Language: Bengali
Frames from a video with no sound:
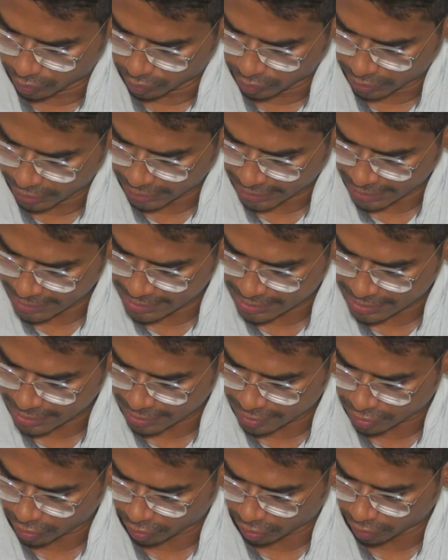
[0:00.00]
ওদের কেসটা
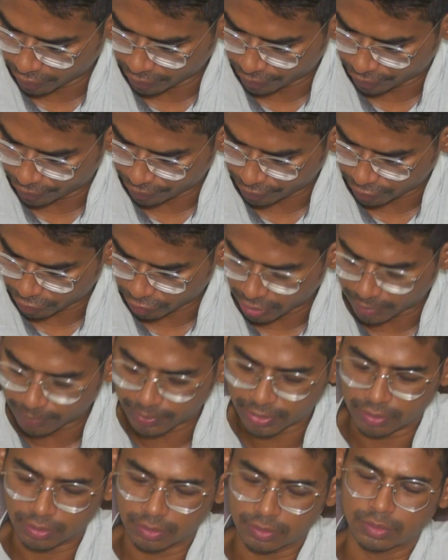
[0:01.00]
সলভ করে আমার